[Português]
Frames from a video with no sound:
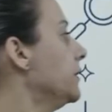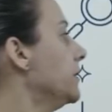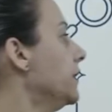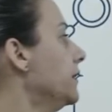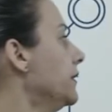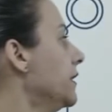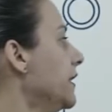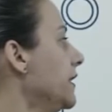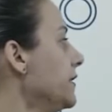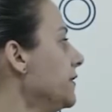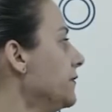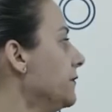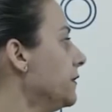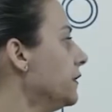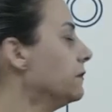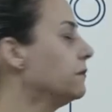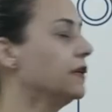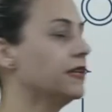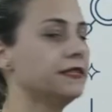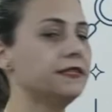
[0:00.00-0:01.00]
de
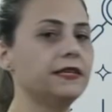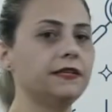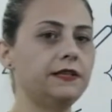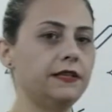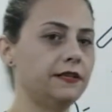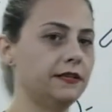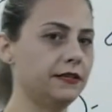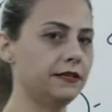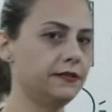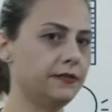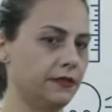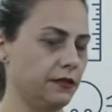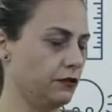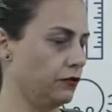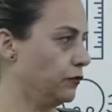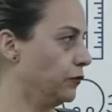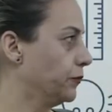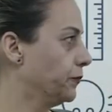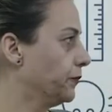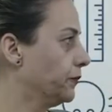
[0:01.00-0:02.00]

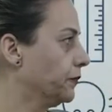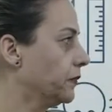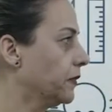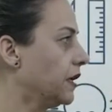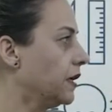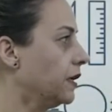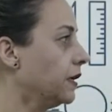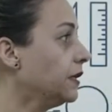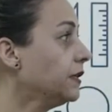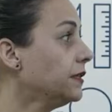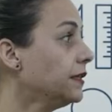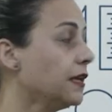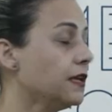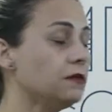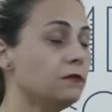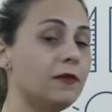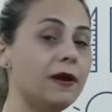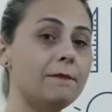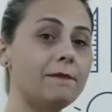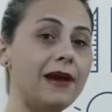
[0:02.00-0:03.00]
3,75. E tem
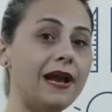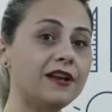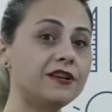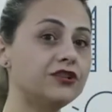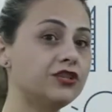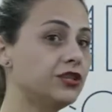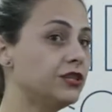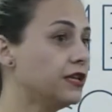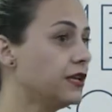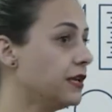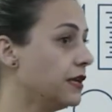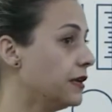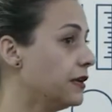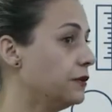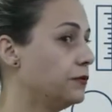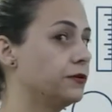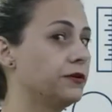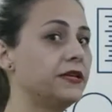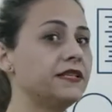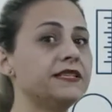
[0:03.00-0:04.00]
uma margem de
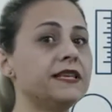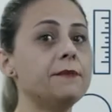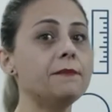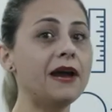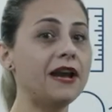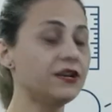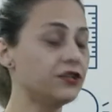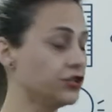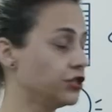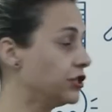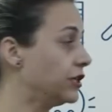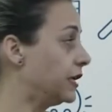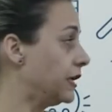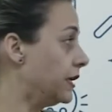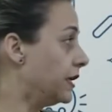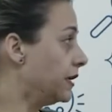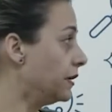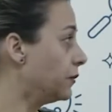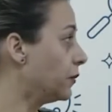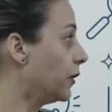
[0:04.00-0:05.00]
erro. Essa margem de
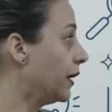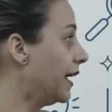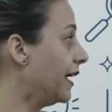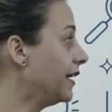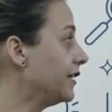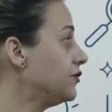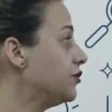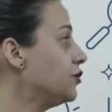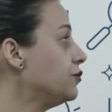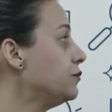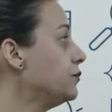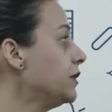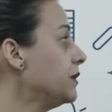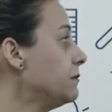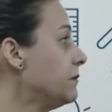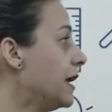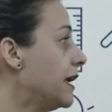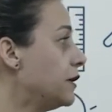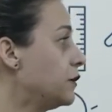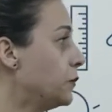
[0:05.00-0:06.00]
erro é de
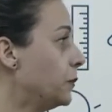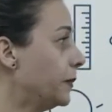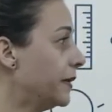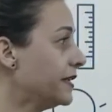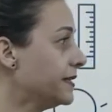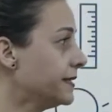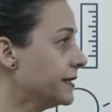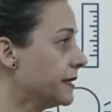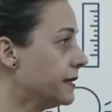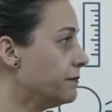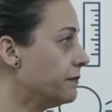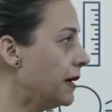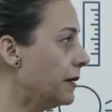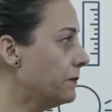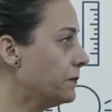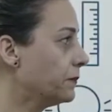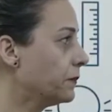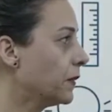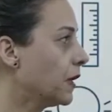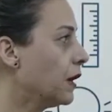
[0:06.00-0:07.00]
1,5 para cima
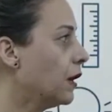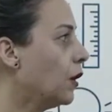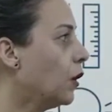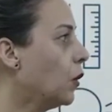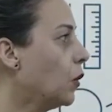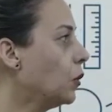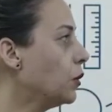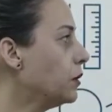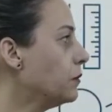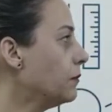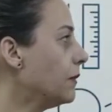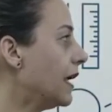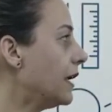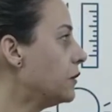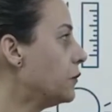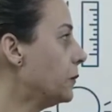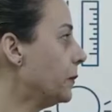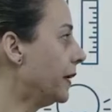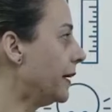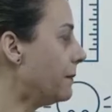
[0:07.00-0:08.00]
ou
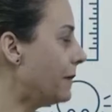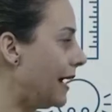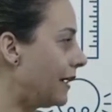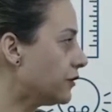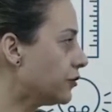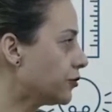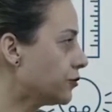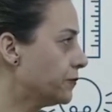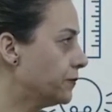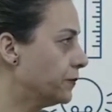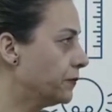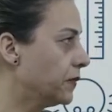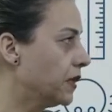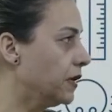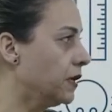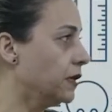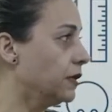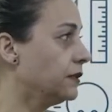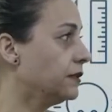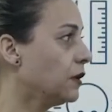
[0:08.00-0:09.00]
1,5 para baixo.
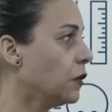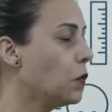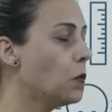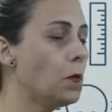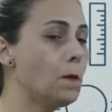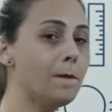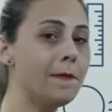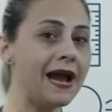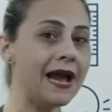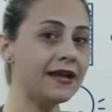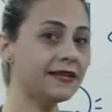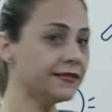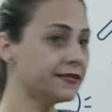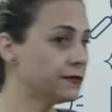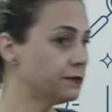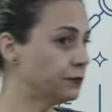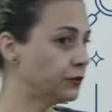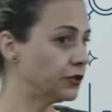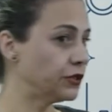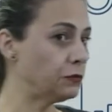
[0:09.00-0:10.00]
Então, o
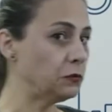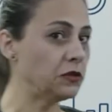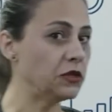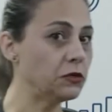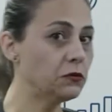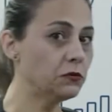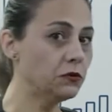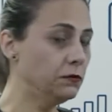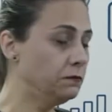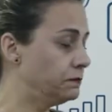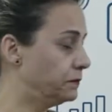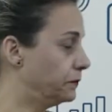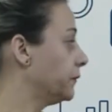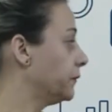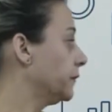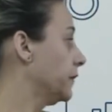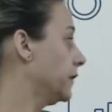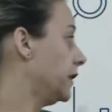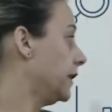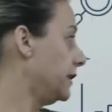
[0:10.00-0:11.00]
máximo de pico
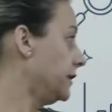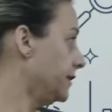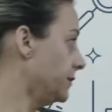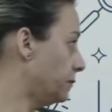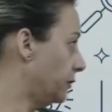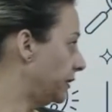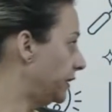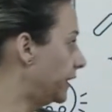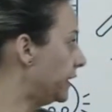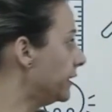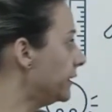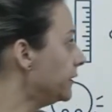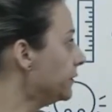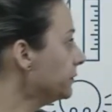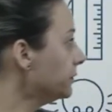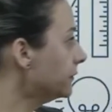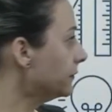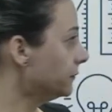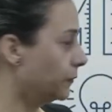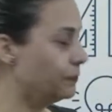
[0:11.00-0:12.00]
que eles
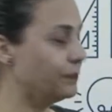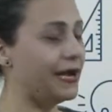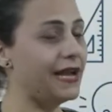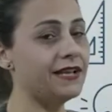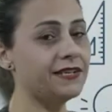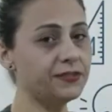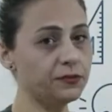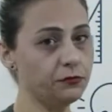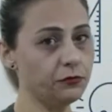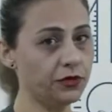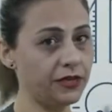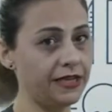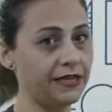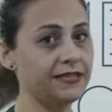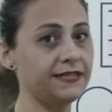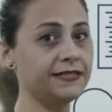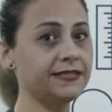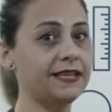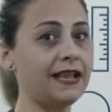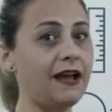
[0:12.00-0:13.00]
poderiam, o máximo que
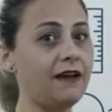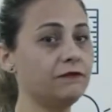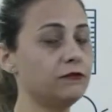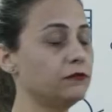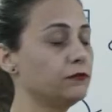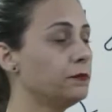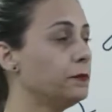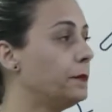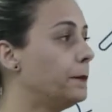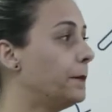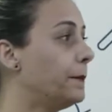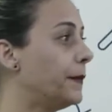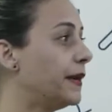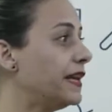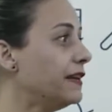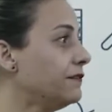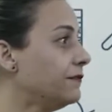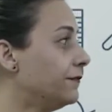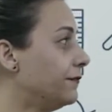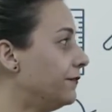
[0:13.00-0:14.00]
eles estavam
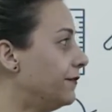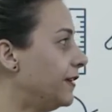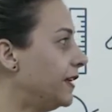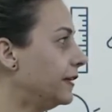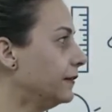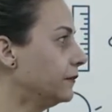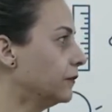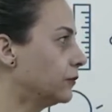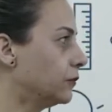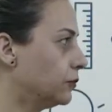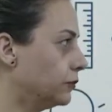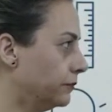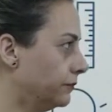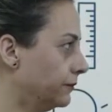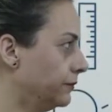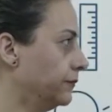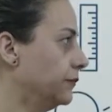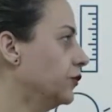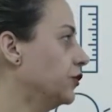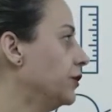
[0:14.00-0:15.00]
prevendo
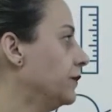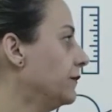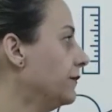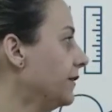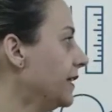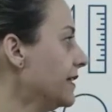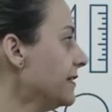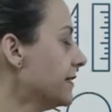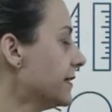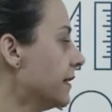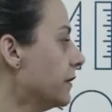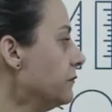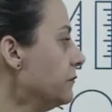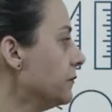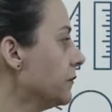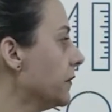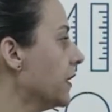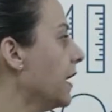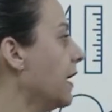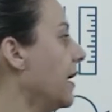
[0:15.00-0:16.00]
de
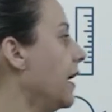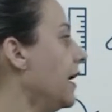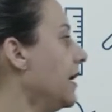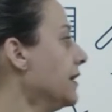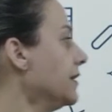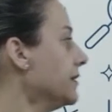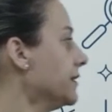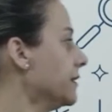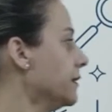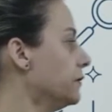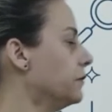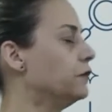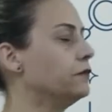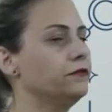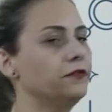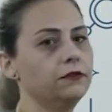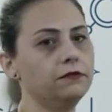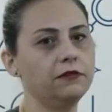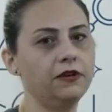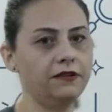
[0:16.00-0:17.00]
inflação era
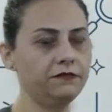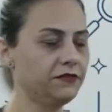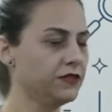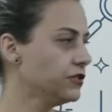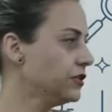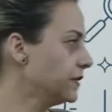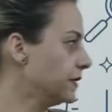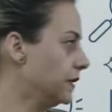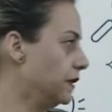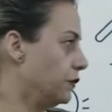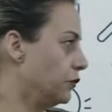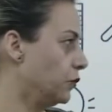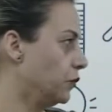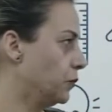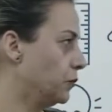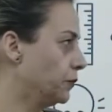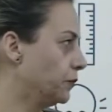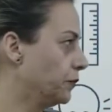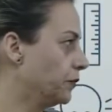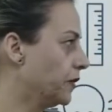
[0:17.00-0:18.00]
5,25.
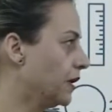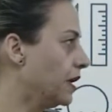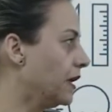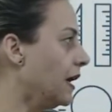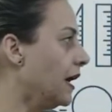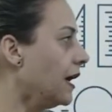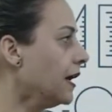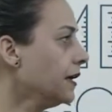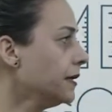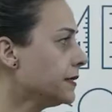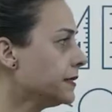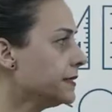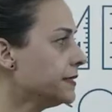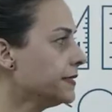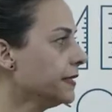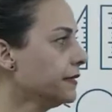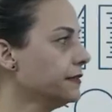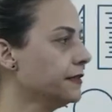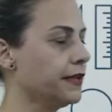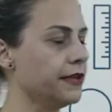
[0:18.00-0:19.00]
Aí, em
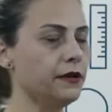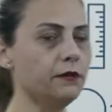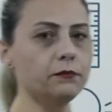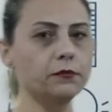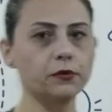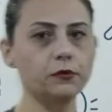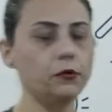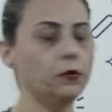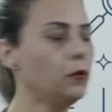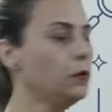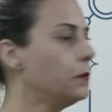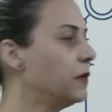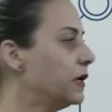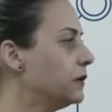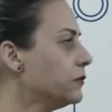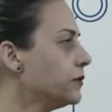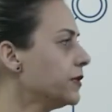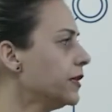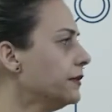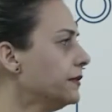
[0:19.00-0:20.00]
setembro, o
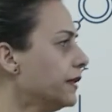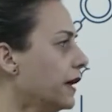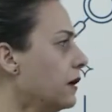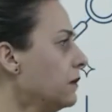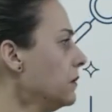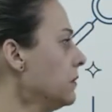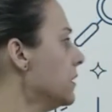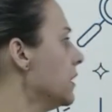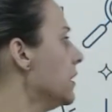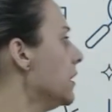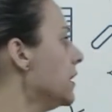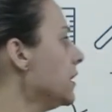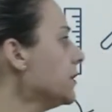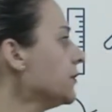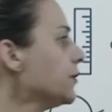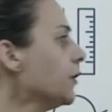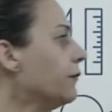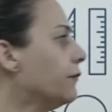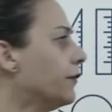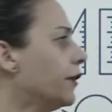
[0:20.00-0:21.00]
Banco Central
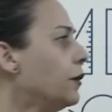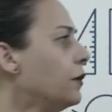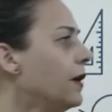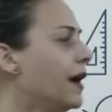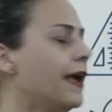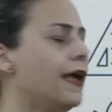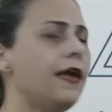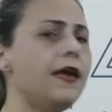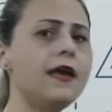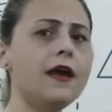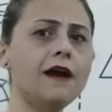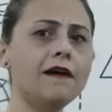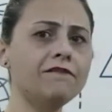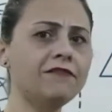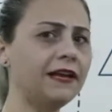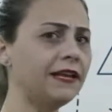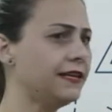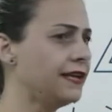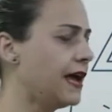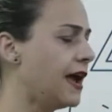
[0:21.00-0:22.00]
resolveu
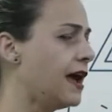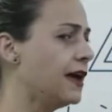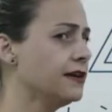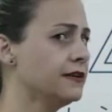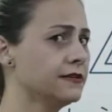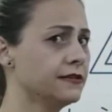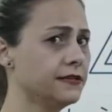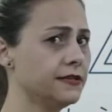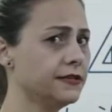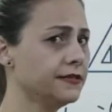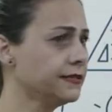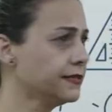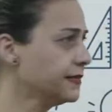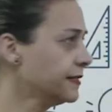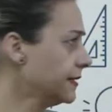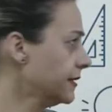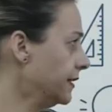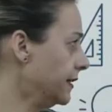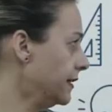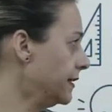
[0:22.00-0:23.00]
reavaliar
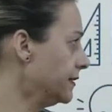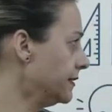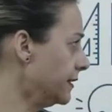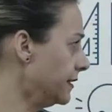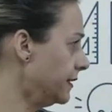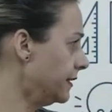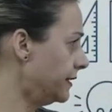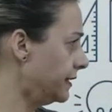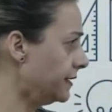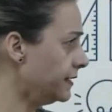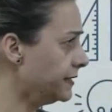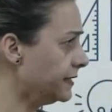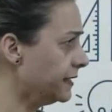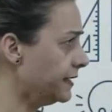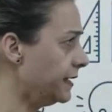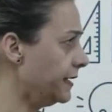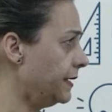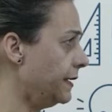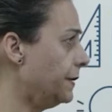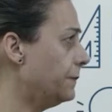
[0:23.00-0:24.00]
esses, esse,
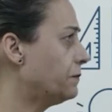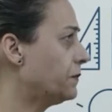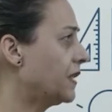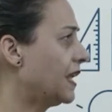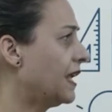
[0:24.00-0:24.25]
esse,